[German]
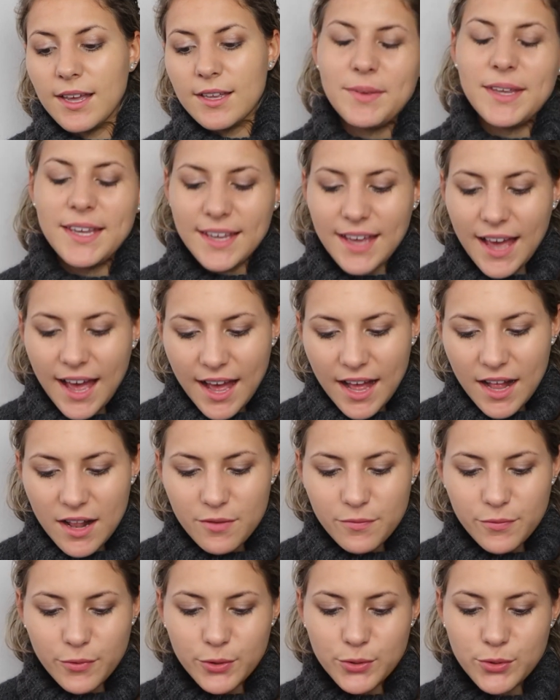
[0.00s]

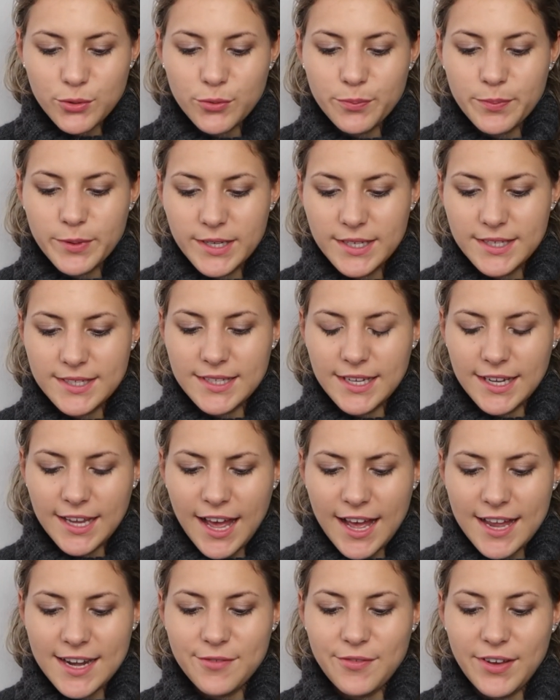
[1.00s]
Egal wo du bist,
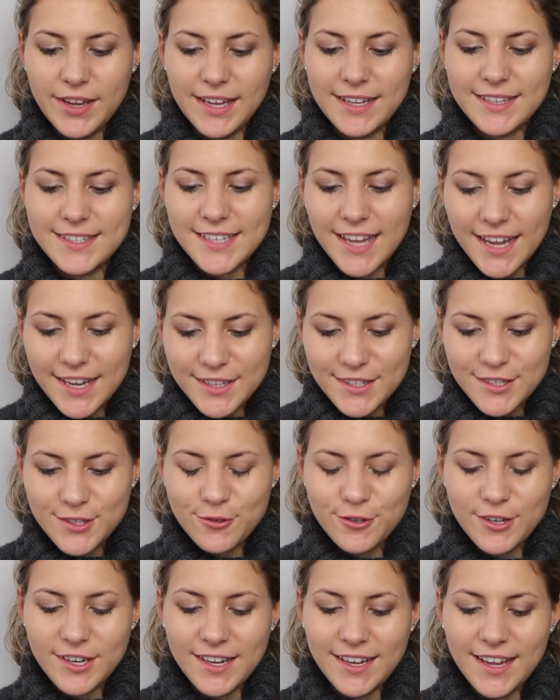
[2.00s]
egal in welcher
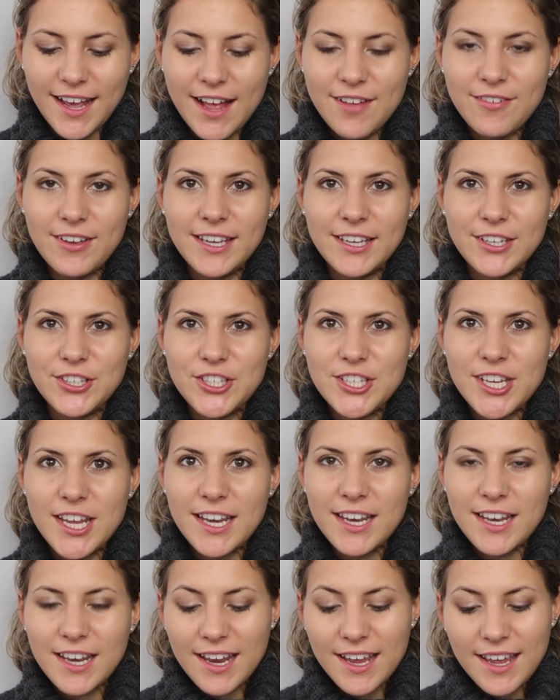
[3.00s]
Zeitzone, egal welcher
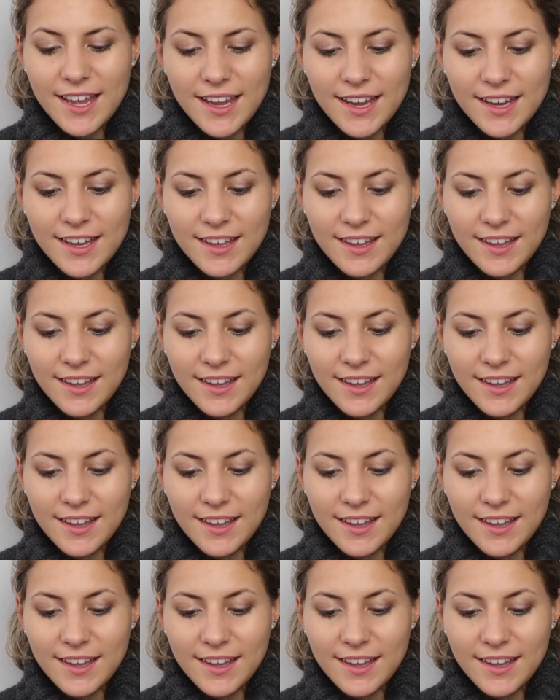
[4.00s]
Jetlag,